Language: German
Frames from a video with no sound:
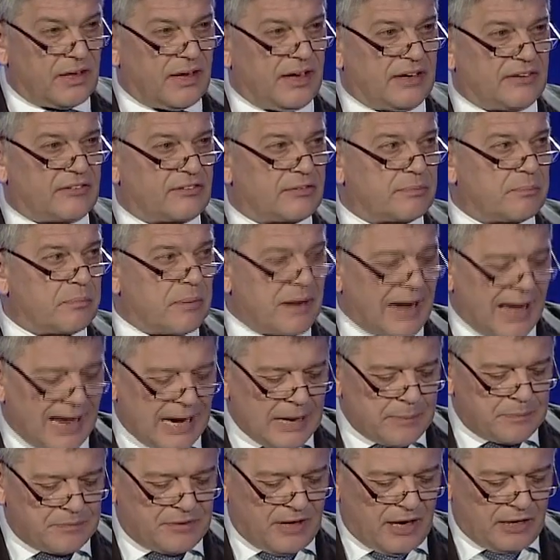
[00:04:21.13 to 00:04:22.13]
Es
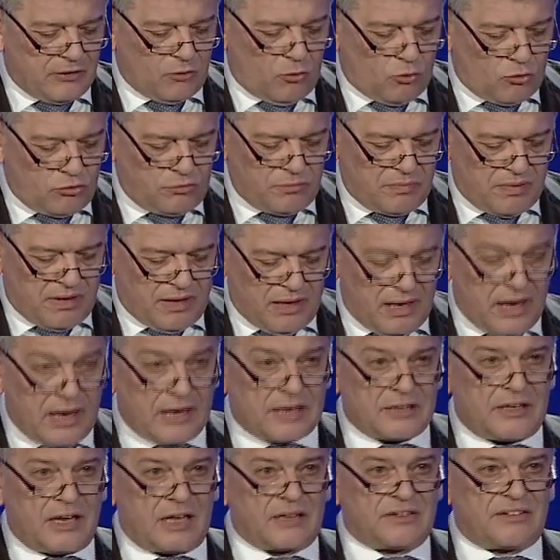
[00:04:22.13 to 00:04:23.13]
bleibt ein
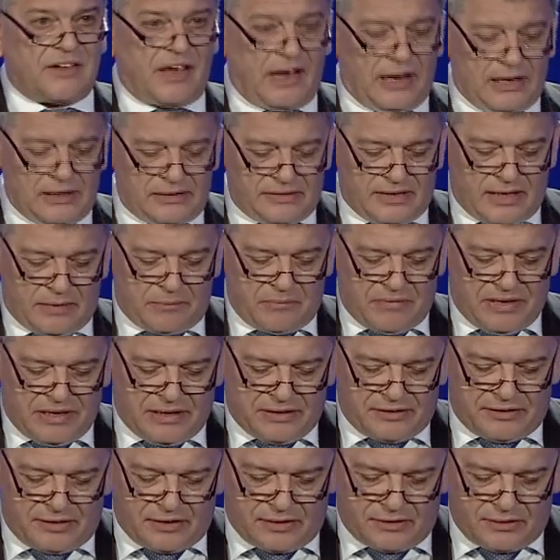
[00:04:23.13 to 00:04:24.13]
Unbehagen an Teilen der
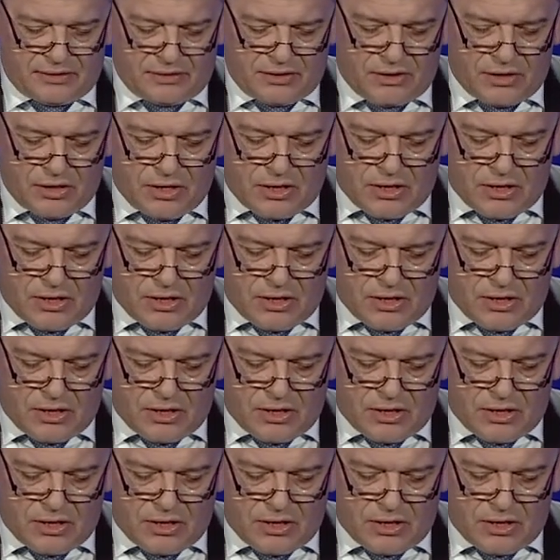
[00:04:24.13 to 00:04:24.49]
Medien